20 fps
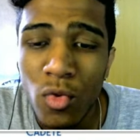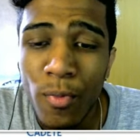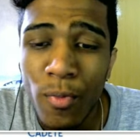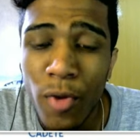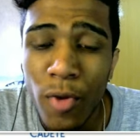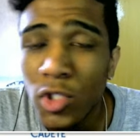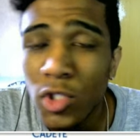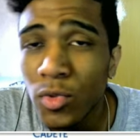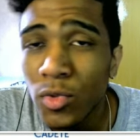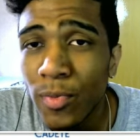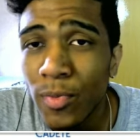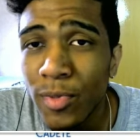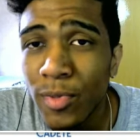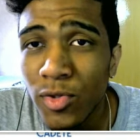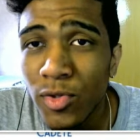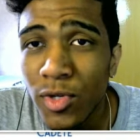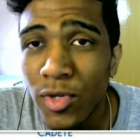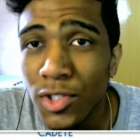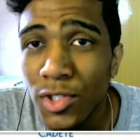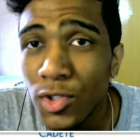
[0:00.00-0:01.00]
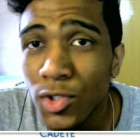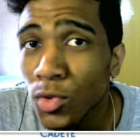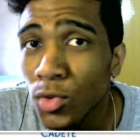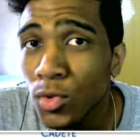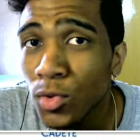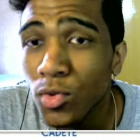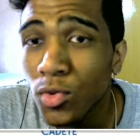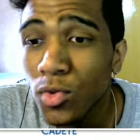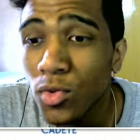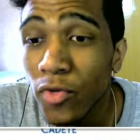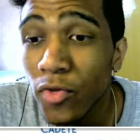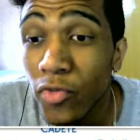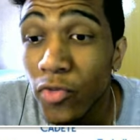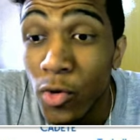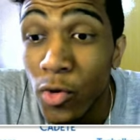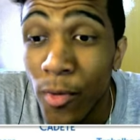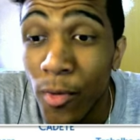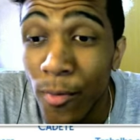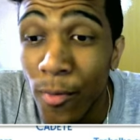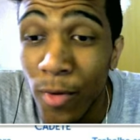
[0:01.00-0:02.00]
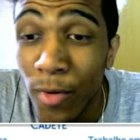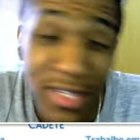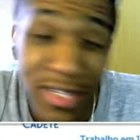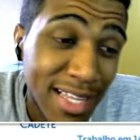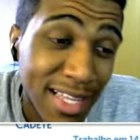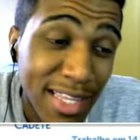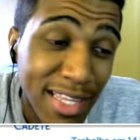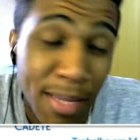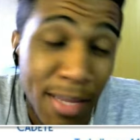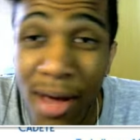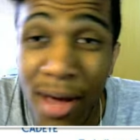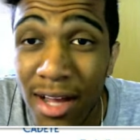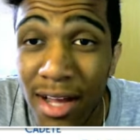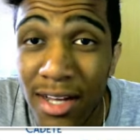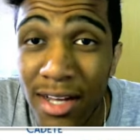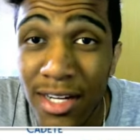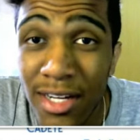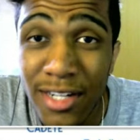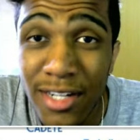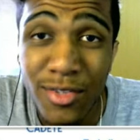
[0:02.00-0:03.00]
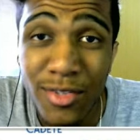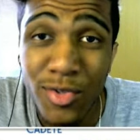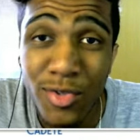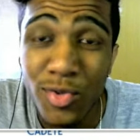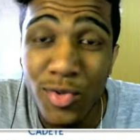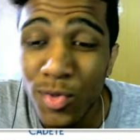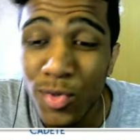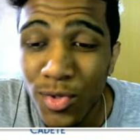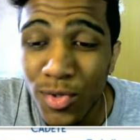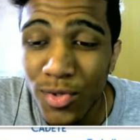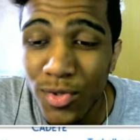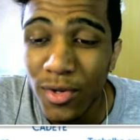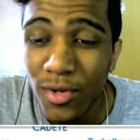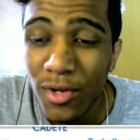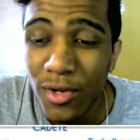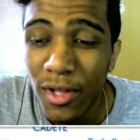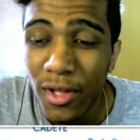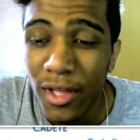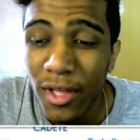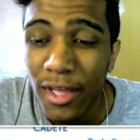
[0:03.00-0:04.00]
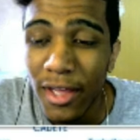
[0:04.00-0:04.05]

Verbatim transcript: No próximo episódio eu vou mostrar trabalhando tudo.